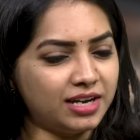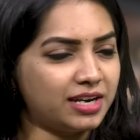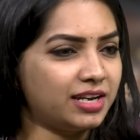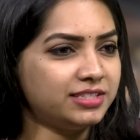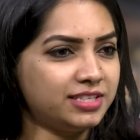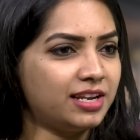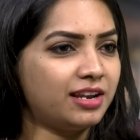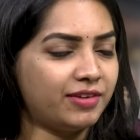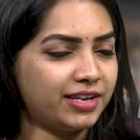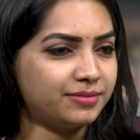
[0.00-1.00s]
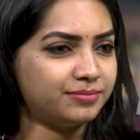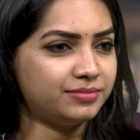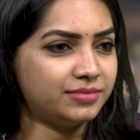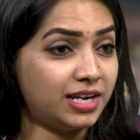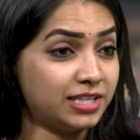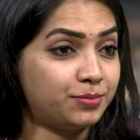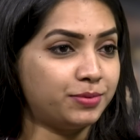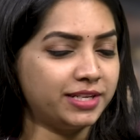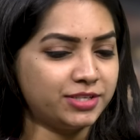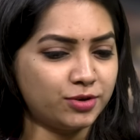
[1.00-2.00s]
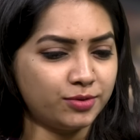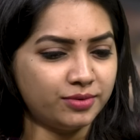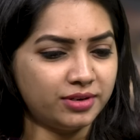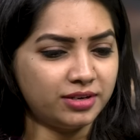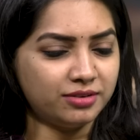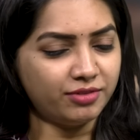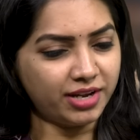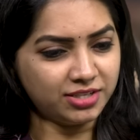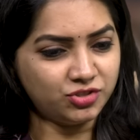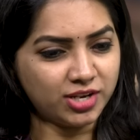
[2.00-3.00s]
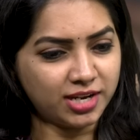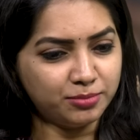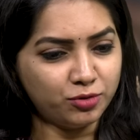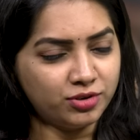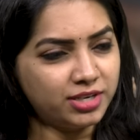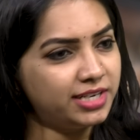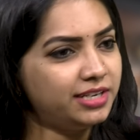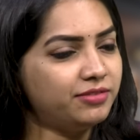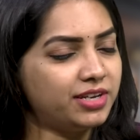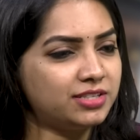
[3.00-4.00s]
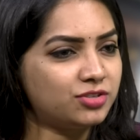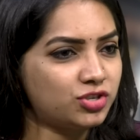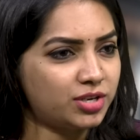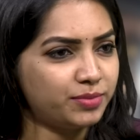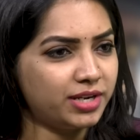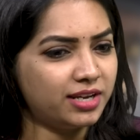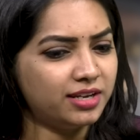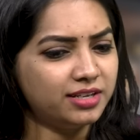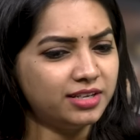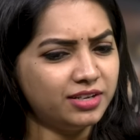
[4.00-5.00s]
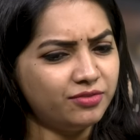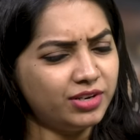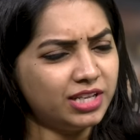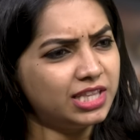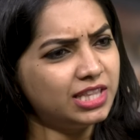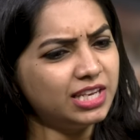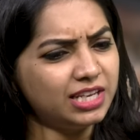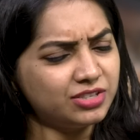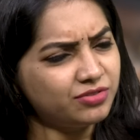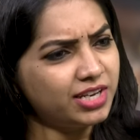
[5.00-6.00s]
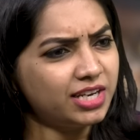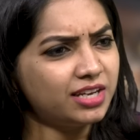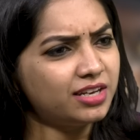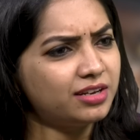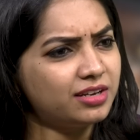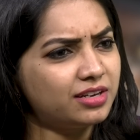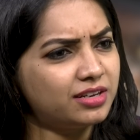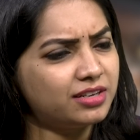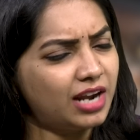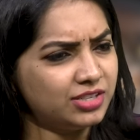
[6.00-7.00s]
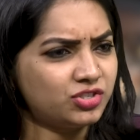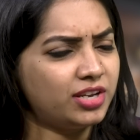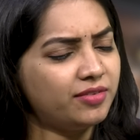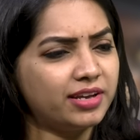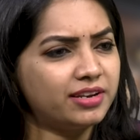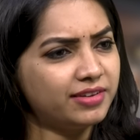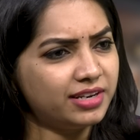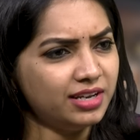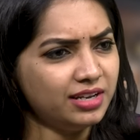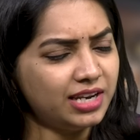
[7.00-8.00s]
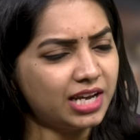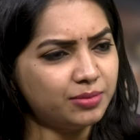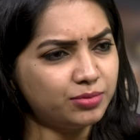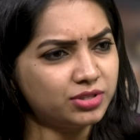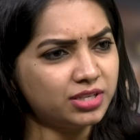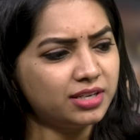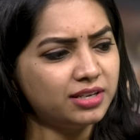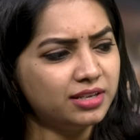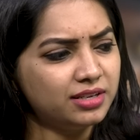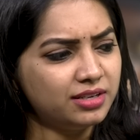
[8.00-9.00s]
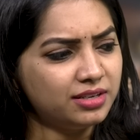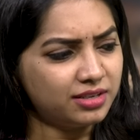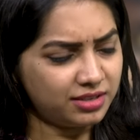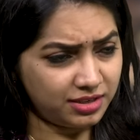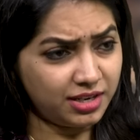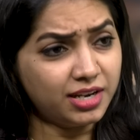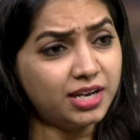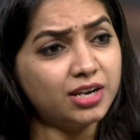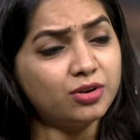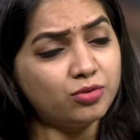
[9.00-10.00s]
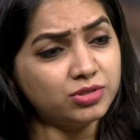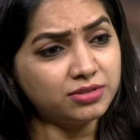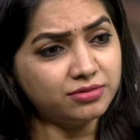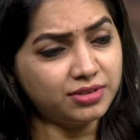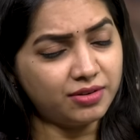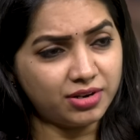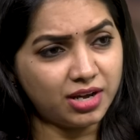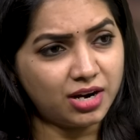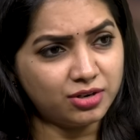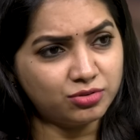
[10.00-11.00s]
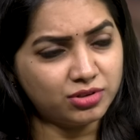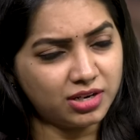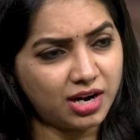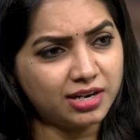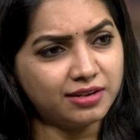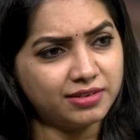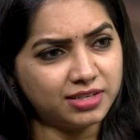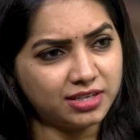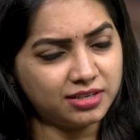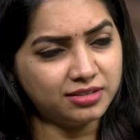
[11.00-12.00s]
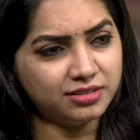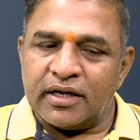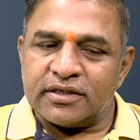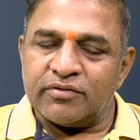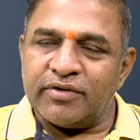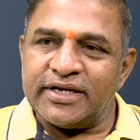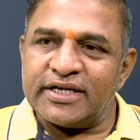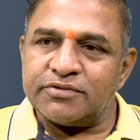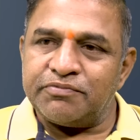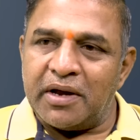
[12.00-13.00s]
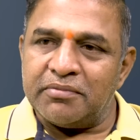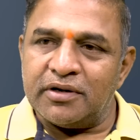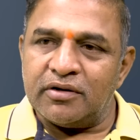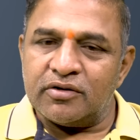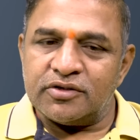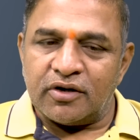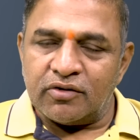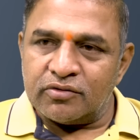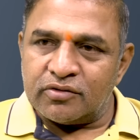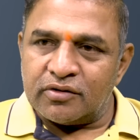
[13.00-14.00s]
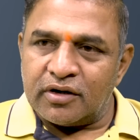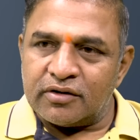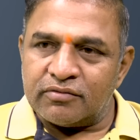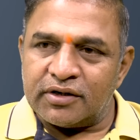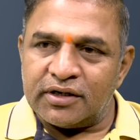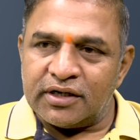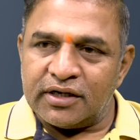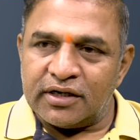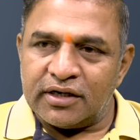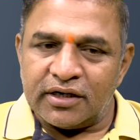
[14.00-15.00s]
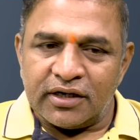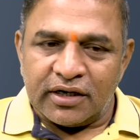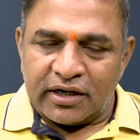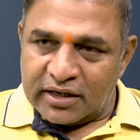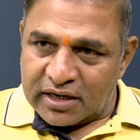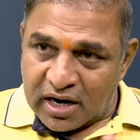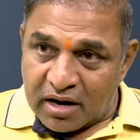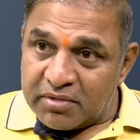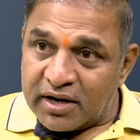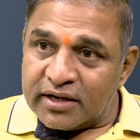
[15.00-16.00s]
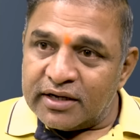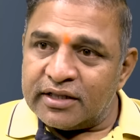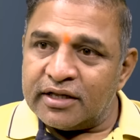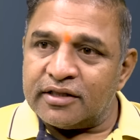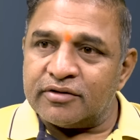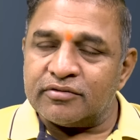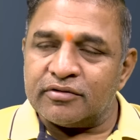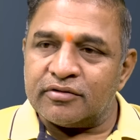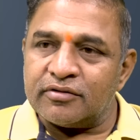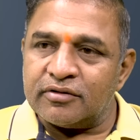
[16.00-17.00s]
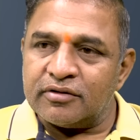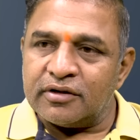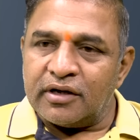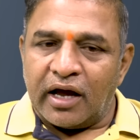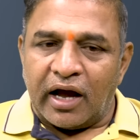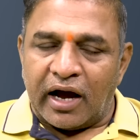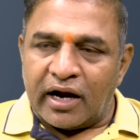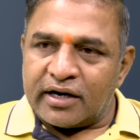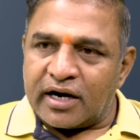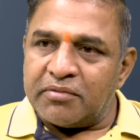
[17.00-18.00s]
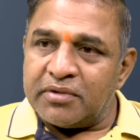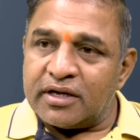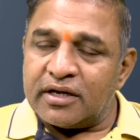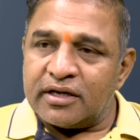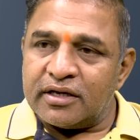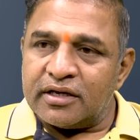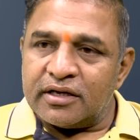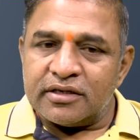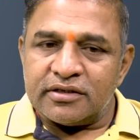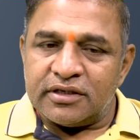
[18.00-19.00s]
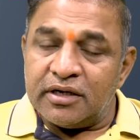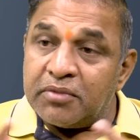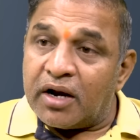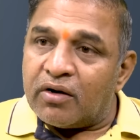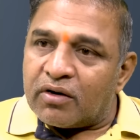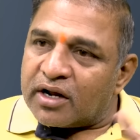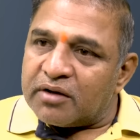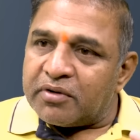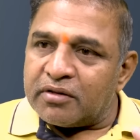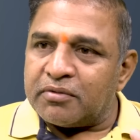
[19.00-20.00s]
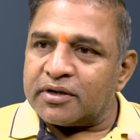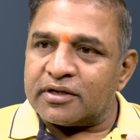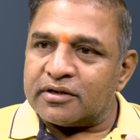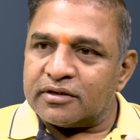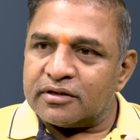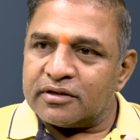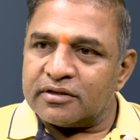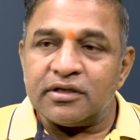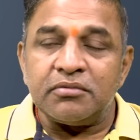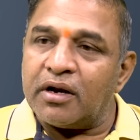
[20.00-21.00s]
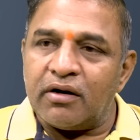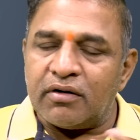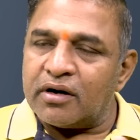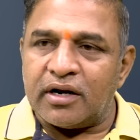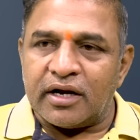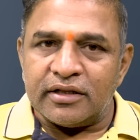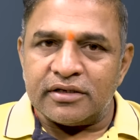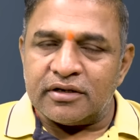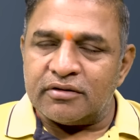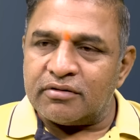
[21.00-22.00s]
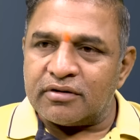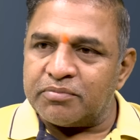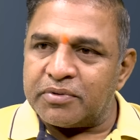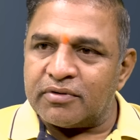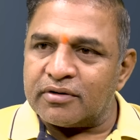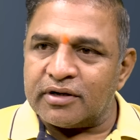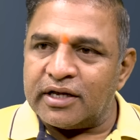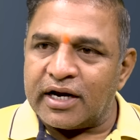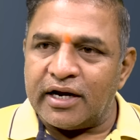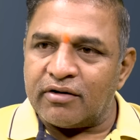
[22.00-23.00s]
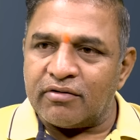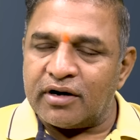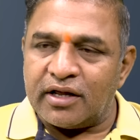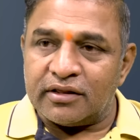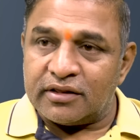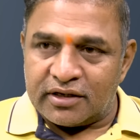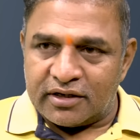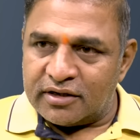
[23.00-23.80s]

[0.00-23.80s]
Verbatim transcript: అన్నా చెల్లెల వైరం ఆంధ్రప్రదేశ్లో వైఎస్ జగన్మోహన్ రెడ్డి వైఎస్ షర్మిల వీళ్ళిద్దరిది నిజమైన రాజకీయ వైరమేనా లేకపోతే ఎన్నికల కోసం ఏమన్నా ఆడుతున్న నాటకం అంటారా అసలు వైఎస్ ఫ్యామిలీలో జరుగుతున్నటువంటి డ్రామా ఏదైతే ఉందో ఆ డ్రామా సినిమాల్లో కూడా కనపడదు మనకి సినిమాల్లో కూడా నాకు తెలిసినంత వరకు ఇప్పటి వరకు ఏ రైటర్ కూడా అంత